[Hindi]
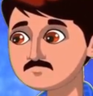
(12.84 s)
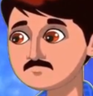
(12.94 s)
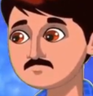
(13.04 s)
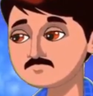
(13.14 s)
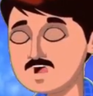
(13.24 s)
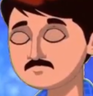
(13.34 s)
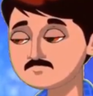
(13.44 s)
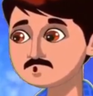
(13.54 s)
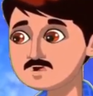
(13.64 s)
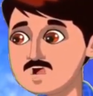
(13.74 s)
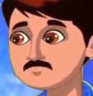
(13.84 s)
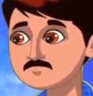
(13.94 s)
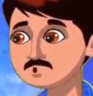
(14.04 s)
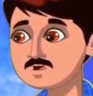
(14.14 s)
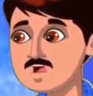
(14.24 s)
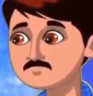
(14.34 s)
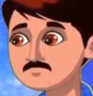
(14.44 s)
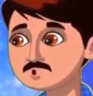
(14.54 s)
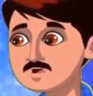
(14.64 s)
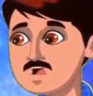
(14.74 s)
जो साई पूजा चैनल
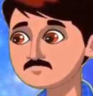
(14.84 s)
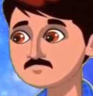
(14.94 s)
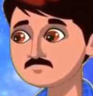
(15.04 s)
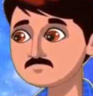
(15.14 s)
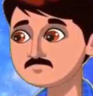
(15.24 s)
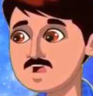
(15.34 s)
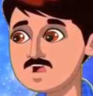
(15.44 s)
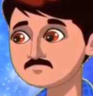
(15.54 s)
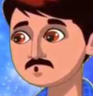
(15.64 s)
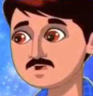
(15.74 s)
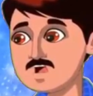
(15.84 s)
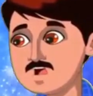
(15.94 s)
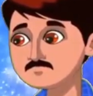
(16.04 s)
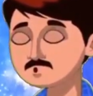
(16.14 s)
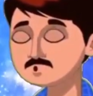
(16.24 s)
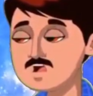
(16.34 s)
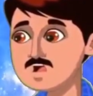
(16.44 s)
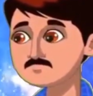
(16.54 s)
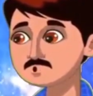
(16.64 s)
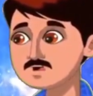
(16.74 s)
हमेशा एक ही बात
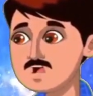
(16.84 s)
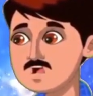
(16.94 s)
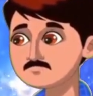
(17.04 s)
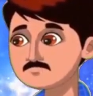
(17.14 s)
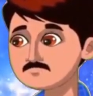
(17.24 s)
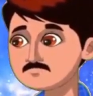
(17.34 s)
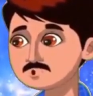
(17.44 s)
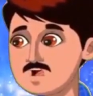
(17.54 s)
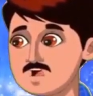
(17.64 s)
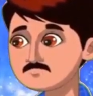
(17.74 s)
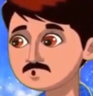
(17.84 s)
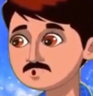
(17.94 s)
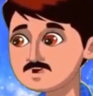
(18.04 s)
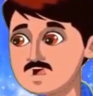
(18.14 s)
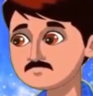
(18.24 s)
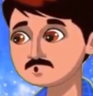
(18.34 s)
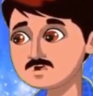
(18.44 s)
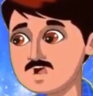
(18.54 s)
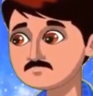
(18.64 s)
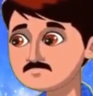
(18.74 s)
को जोर
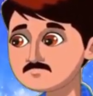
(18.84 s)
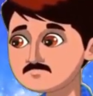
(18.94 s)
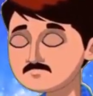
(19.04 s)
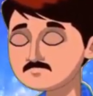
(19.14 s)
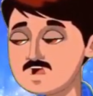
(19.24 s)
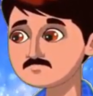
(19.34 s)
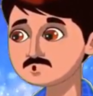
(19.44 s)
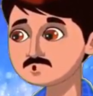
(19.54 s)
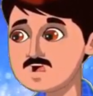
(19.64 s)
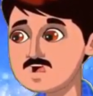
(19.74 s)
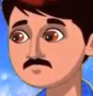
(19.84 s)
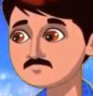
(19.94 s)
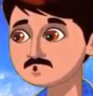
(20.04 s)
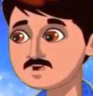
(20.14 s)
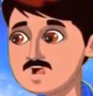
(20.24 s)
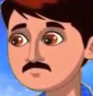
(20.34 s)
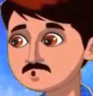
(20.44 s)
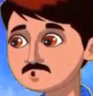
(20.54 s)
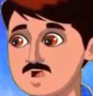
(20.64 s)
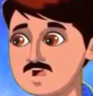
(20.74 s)
लगाती है वो है अन्नदान
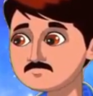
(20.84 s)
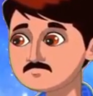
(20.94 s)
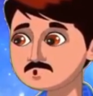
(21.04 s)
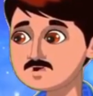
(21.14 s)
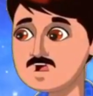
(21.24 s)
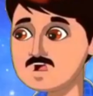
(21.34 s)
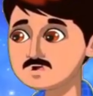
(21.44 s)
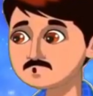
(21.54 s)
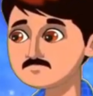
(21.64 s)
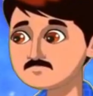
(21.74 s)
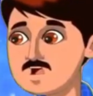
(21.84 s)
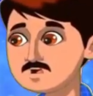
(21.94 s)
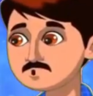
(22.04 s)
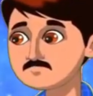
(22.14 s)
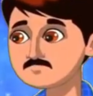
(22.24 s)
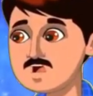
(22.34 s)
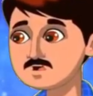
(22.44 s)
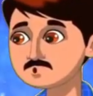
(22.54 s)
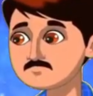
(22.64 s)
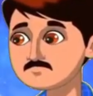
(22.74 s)
अन्नदान
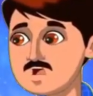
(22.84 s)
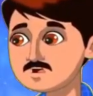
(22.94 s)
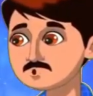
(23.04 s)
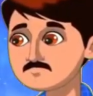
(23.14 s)
सर्वश्रेष्ठ दान